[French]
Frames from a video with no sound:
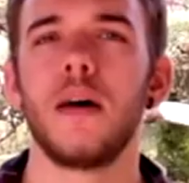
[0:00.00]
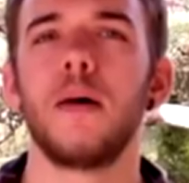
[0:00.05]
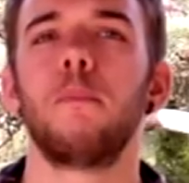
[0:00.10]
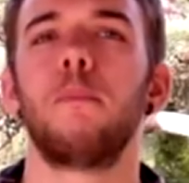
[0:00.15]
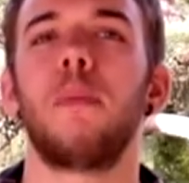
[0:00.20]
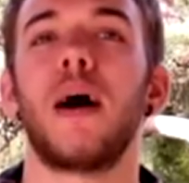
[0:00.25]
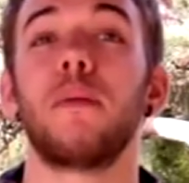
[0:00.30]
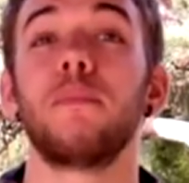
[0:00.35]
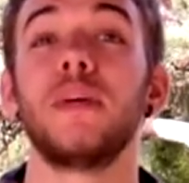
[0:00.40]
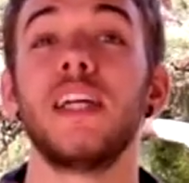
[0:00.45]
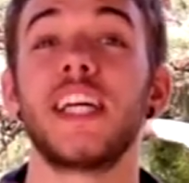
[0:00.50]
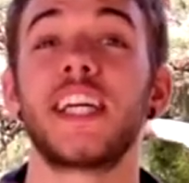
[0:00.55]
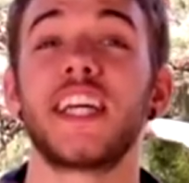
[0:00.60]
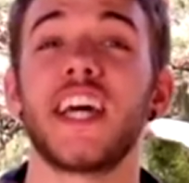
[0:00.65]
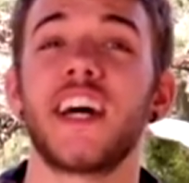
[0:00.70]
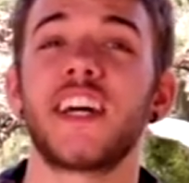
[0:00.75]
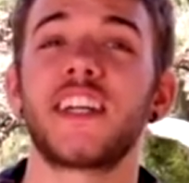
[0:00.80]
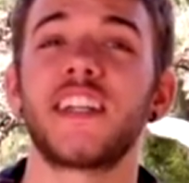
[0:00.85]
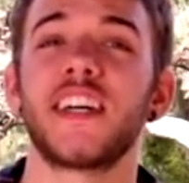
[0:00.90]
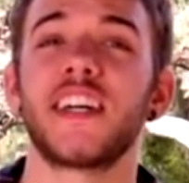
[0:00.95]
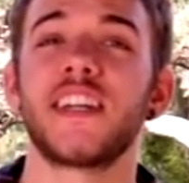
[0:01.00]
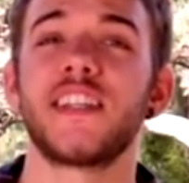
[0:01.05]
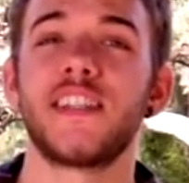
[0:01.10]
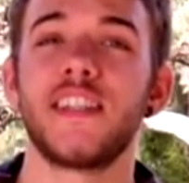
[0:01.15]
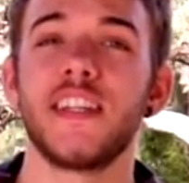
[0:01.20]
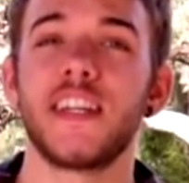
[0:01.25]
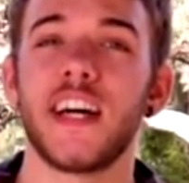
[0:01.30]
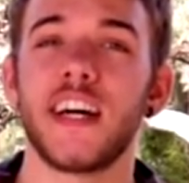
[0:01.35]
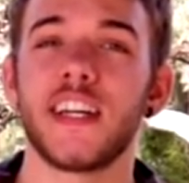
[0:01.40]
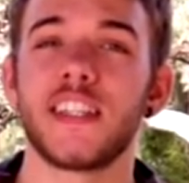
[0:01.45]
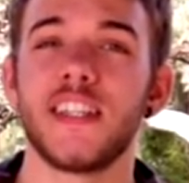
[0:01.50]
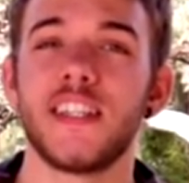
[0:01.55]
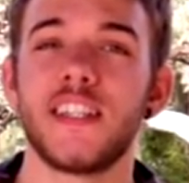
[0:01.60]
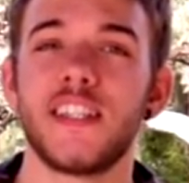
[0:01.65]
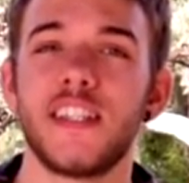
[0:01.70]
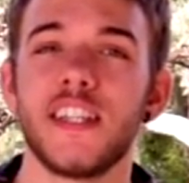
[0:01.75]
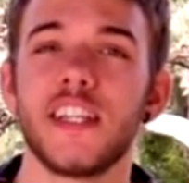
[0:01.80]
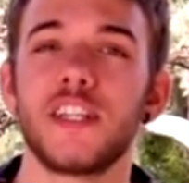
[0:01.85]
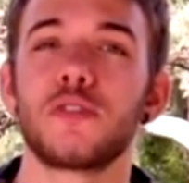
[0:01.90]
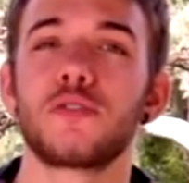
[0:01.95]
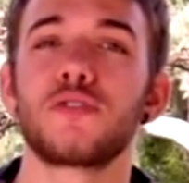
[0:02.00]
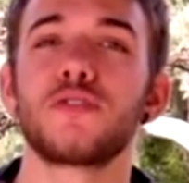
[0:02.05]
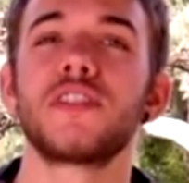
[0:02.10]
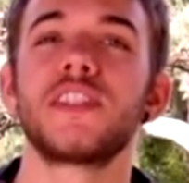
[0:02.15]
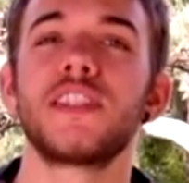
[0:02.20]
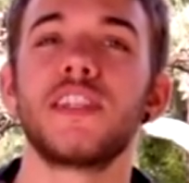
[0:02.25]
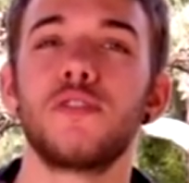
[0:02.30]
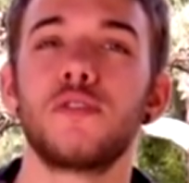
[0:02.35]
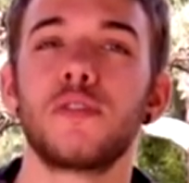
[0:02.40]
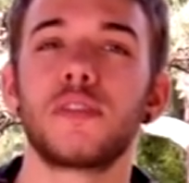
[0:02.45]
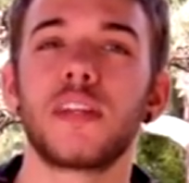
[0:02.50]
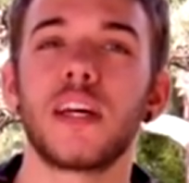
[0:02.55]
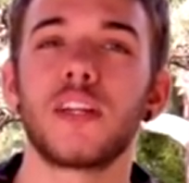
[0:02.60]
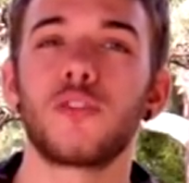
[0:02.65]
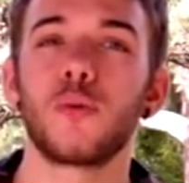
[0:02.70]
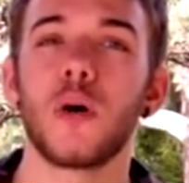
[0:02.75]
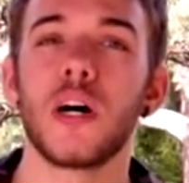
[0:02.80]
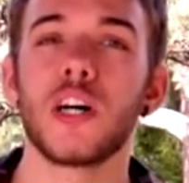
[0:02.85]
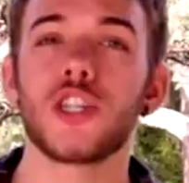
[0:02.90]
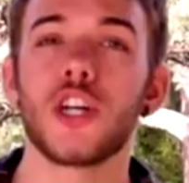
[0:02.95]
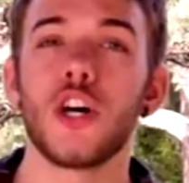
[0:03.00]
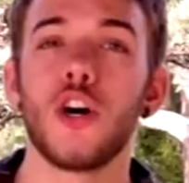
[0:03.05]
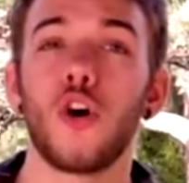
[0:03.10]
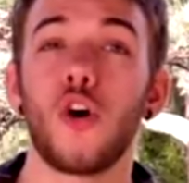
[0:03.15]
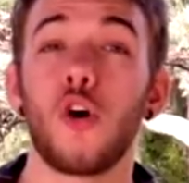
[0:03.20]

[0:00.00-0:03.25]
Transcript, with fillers: Parmi les caractéristiques artistiques de ce style de tatouage,